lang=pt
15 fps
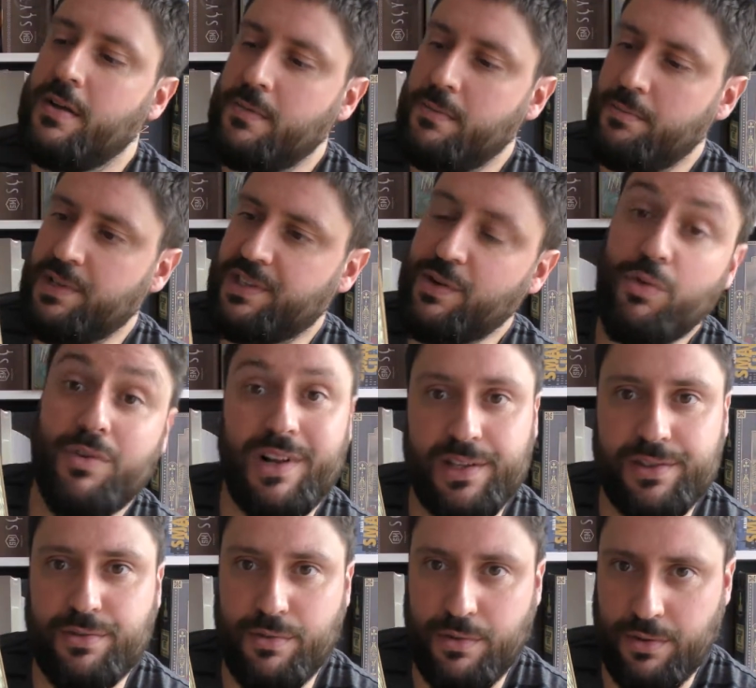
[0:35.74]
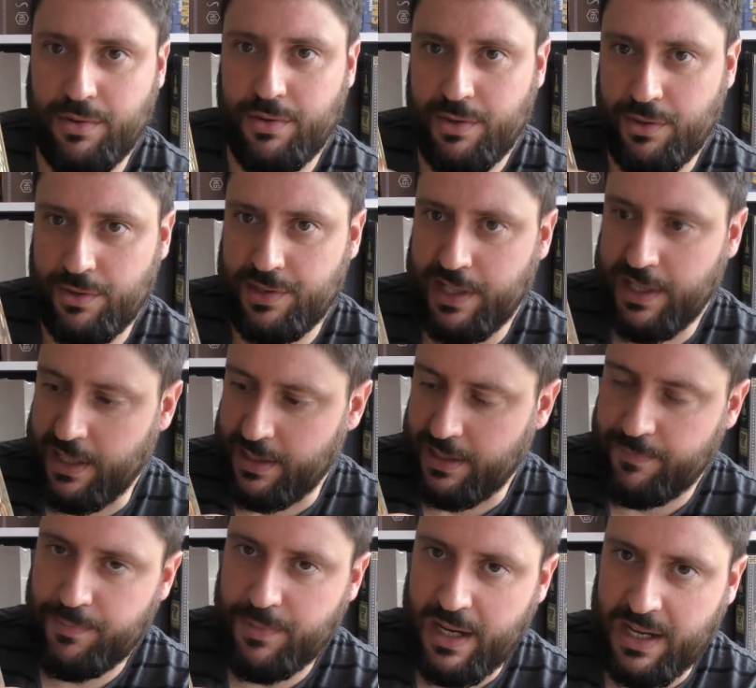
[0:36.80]
mas é o Glass Road, não se
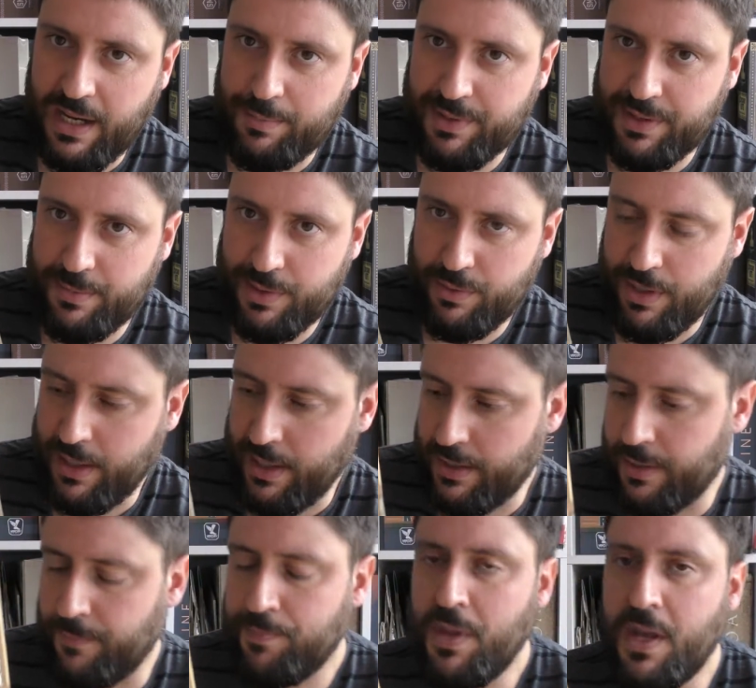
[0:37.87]
enganem. A capa também não engana.